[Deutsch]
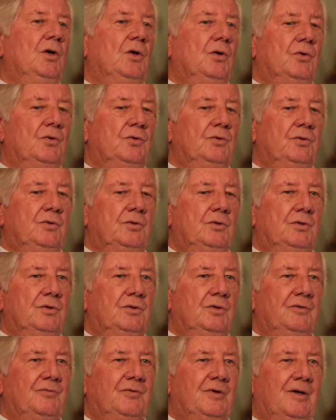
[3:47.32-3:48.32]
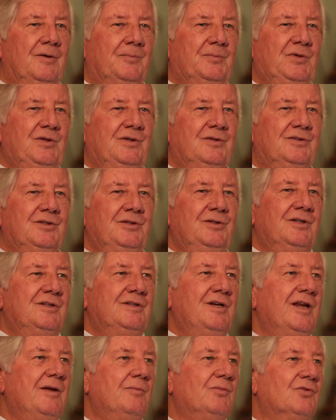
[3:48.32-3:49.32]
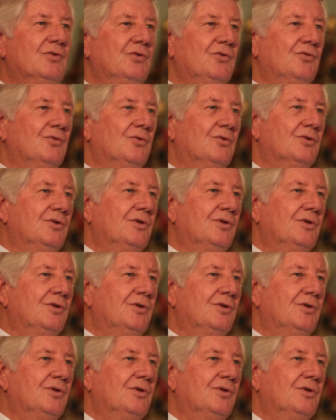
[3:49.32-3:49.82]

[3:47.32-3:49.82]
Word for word: und äh, habe den Sinn des Lebens gesucht.